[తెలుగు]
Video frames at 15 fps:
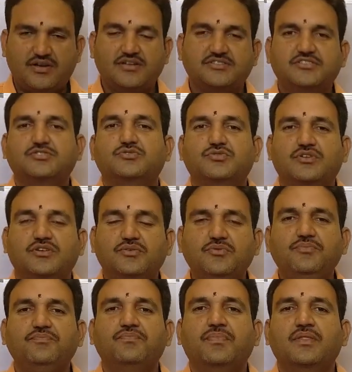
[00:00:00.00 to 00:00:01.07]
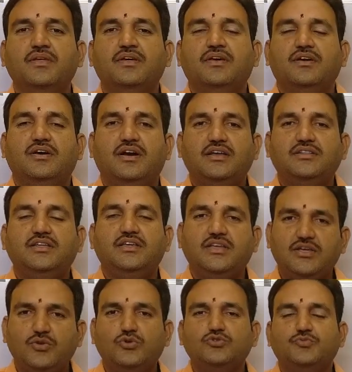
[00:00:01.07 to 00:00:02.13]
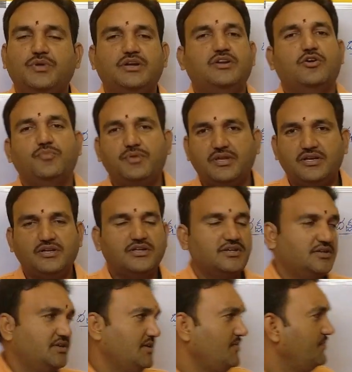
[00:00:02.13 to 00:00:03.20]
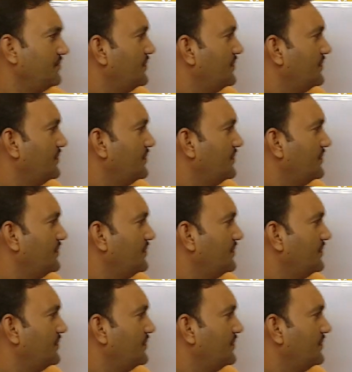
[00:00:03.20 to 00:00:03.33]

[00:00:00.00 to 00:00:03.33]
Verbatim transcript: ఆశిస్తున్నాను అయితే ఈరోజు మన టాపిక్ ఏంటి అంటే